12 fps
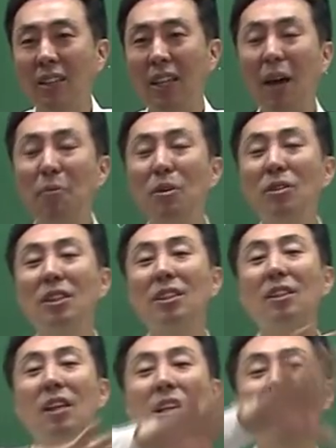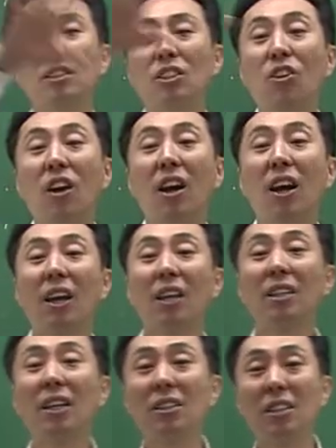나머지
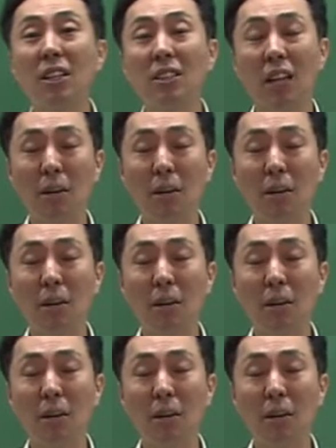정확하게 작성한